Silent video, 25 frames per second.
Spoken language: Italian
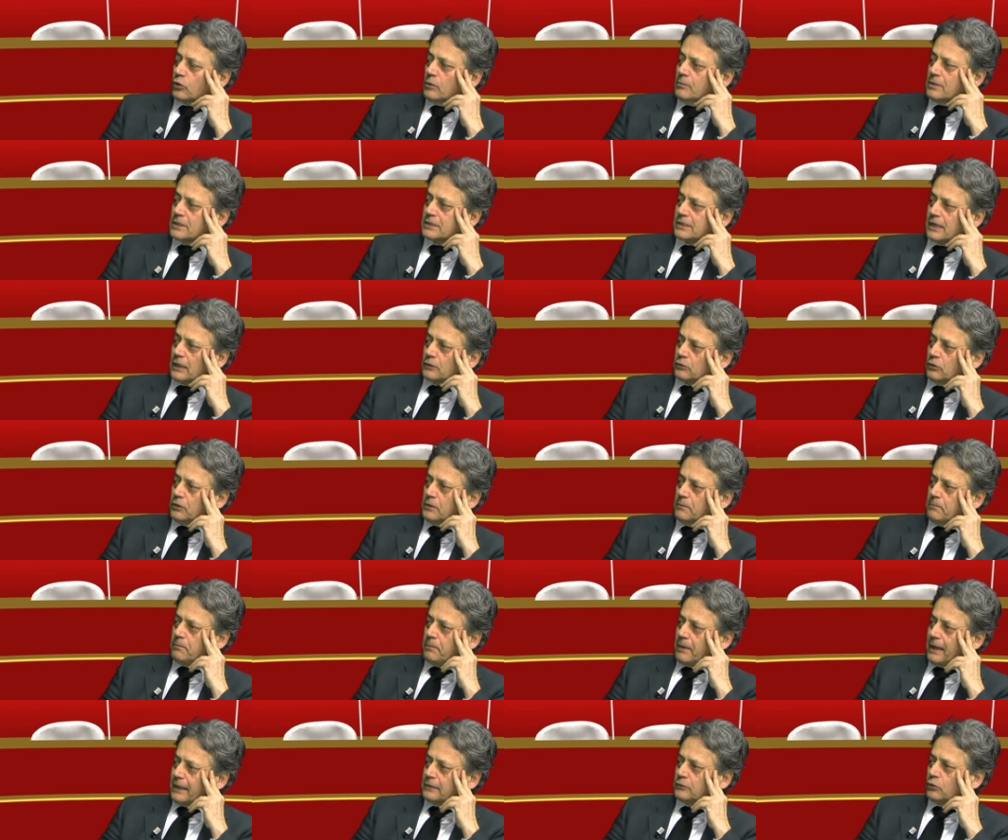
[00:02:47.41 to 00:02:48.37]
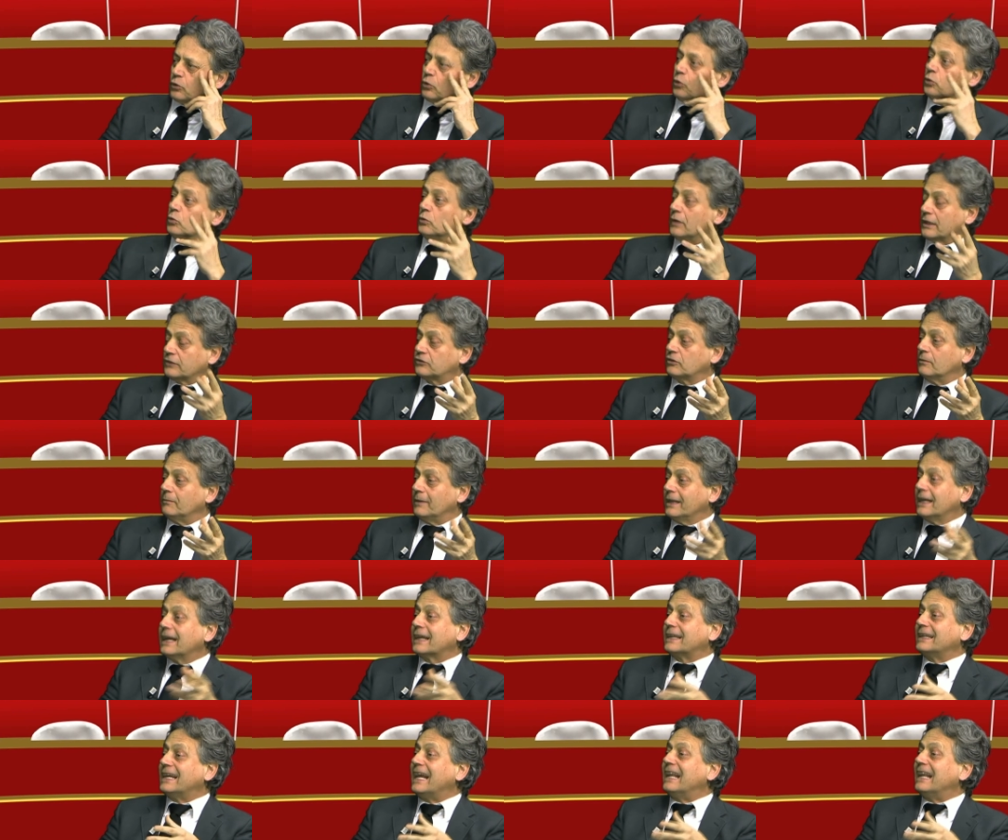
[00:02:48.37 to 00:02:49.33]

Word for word: Com'è stato l'impatto con un'assemblea